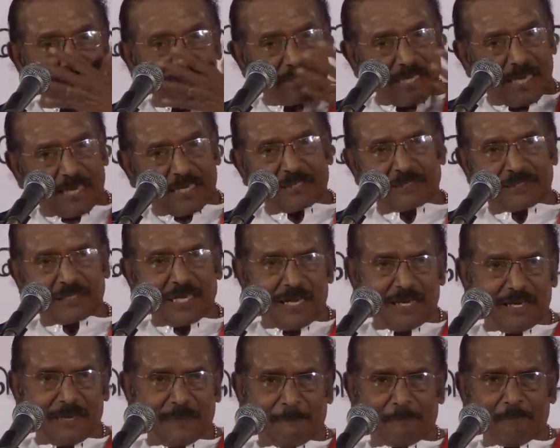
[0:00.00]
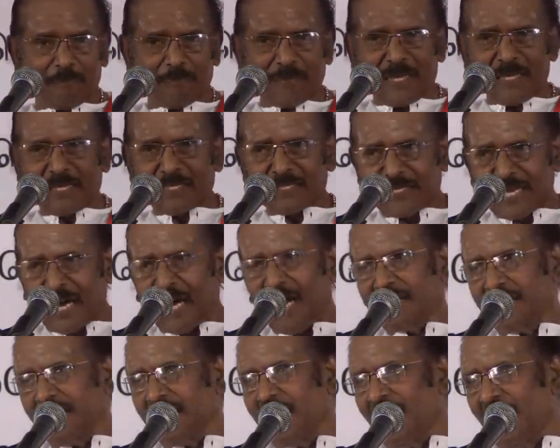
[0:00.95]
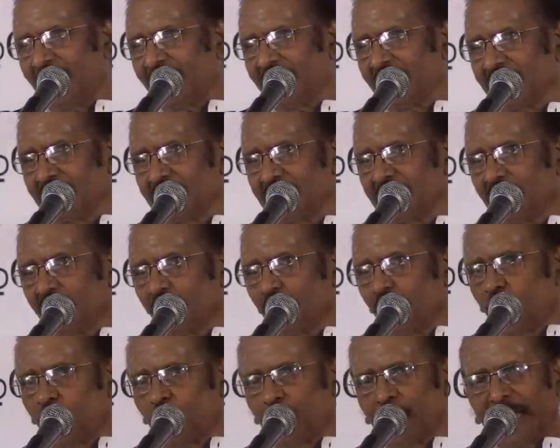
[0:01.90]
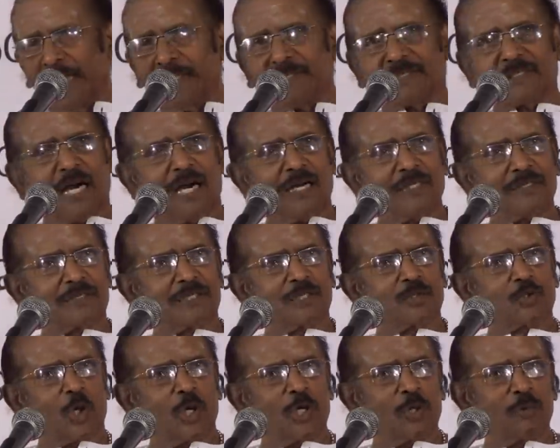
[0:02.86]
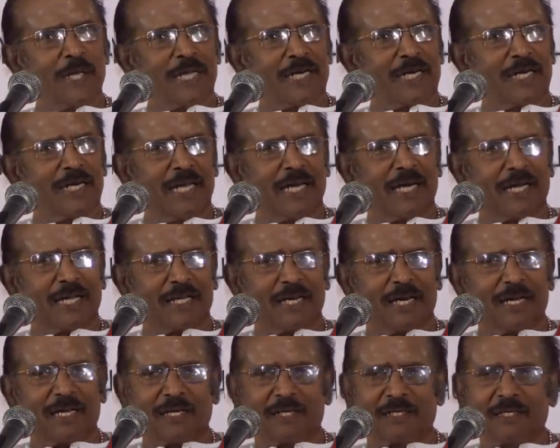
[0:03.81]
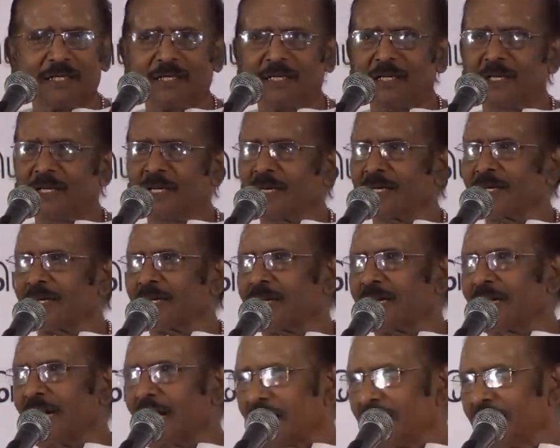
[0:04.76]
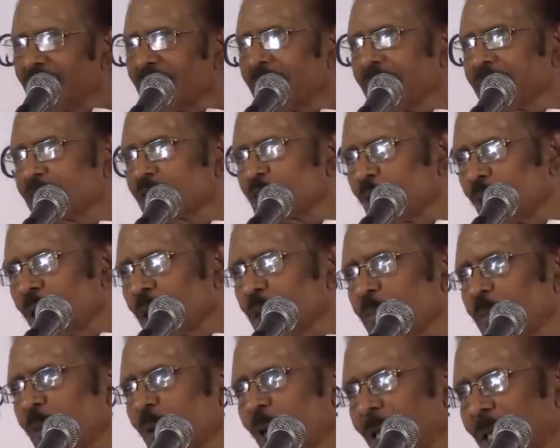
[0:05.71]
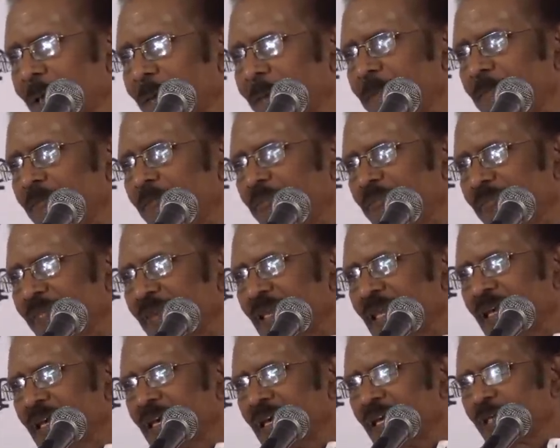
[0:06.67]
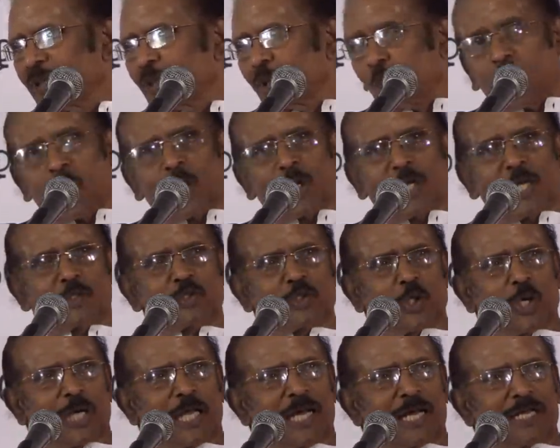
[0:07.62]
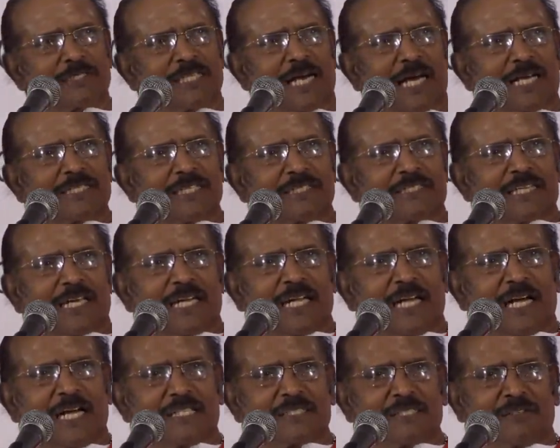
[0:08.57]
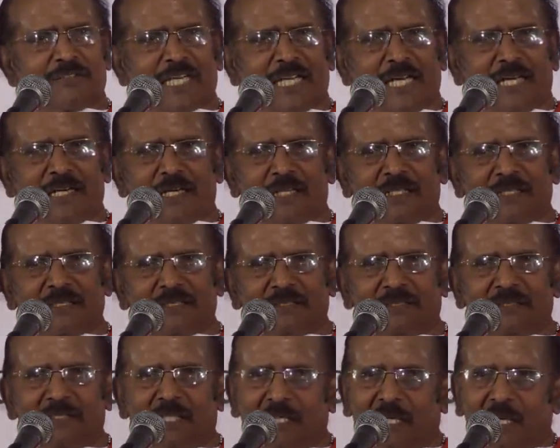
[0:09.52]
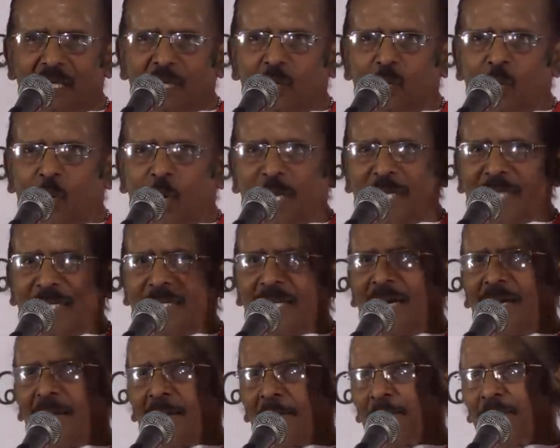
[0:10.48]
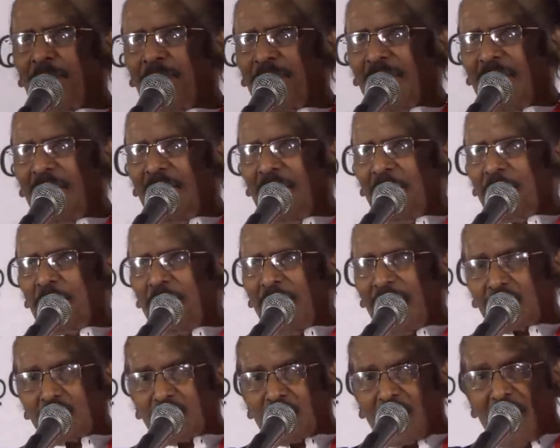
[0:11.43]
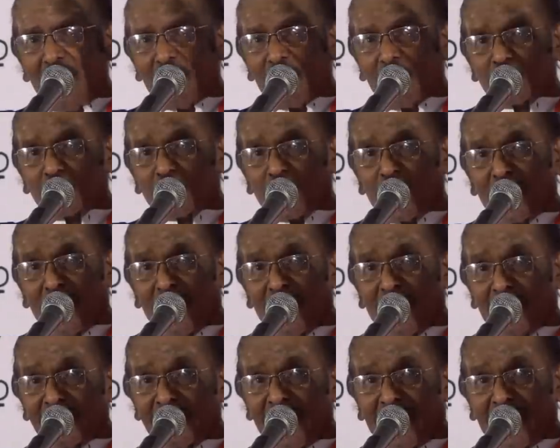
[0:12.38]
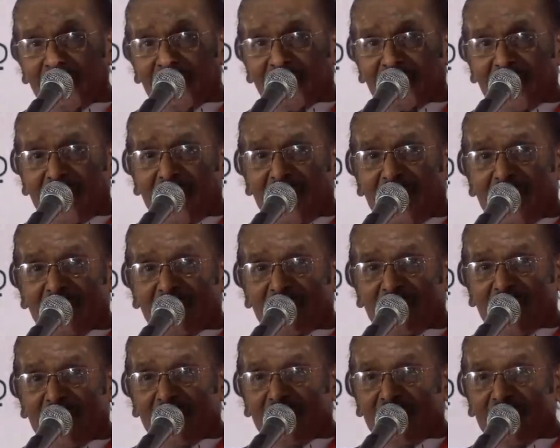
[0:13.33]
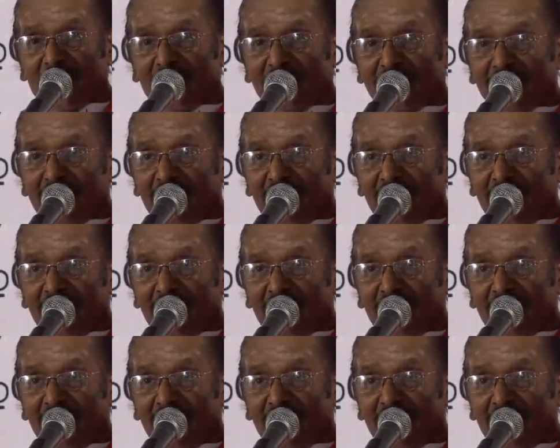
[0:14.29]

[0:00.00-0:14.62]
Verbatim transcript: தரத்தால் ஜாதியால் ஒருவனை தாழ்த்தி சொல்லுவீர்களேயானால் கர்ணனை சொன்னது போல துரோணர் சொன்னார் ஜாதி தெரியாதவன் என்று ஓடினான் பரசுராமன் சொன்னார் ஜாதி தெரியாதவன் என்று